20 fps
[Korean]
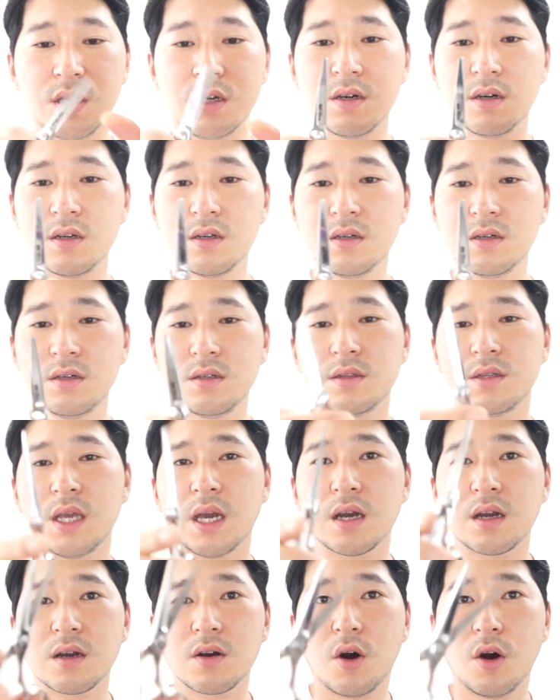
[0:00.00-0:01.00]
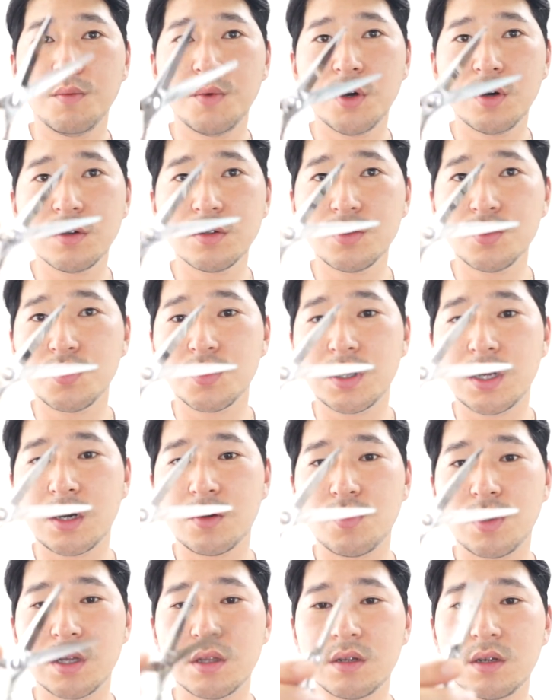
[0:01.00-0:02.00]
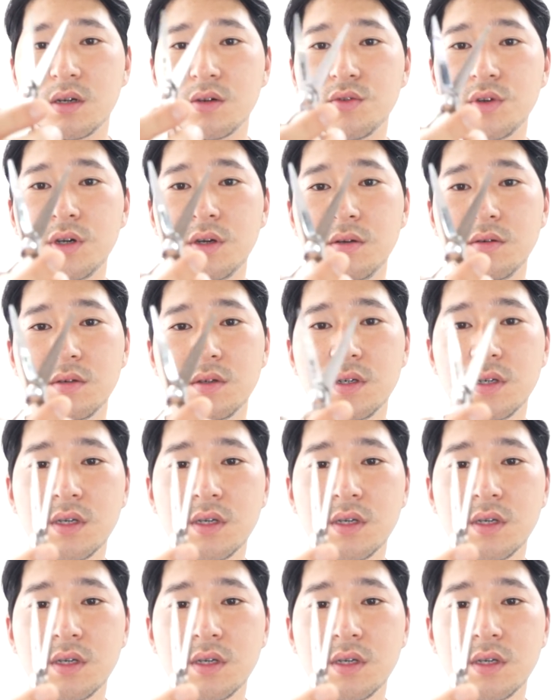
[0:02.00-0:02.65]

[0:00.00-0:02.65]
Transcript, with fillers: 이거는 약간 검형 쪽이라고 하더라고요.